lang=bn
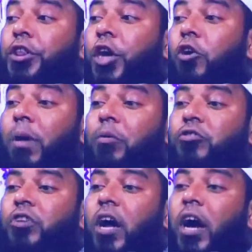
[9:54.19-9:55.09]
দেহ
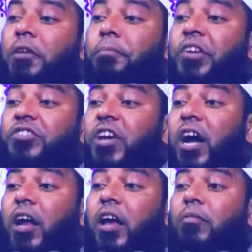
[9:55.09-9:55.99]
ব্যবসাকারী
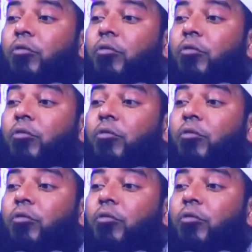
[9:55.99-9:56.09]
বেশ্যাখানার